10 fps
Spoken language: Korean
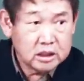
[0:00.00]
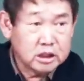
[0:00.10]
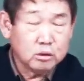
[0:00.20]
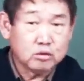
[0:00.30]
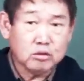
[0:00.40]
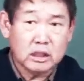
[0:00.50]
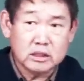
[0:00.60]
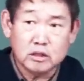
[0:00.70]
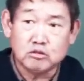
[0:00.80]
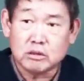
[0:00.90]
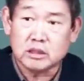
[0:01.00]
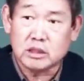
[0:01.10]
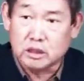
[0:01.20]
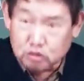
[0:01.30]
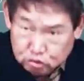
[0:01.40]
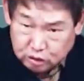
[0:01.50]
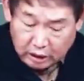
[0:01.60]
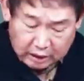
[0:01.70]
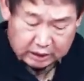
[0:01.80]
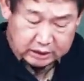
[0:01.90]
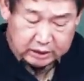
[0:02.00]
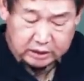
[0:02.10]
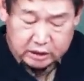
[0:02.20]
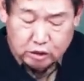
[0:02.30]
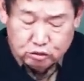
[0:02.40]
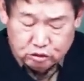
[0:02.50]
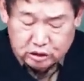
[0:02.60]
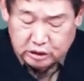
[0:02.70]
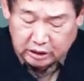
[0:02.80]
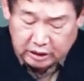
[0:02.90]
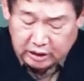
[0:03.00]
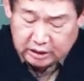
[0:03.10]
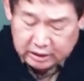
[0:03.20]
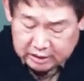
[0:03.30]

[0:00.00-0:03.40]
인호술한테 육해살은 유야. 그러니까 사유축이잖아.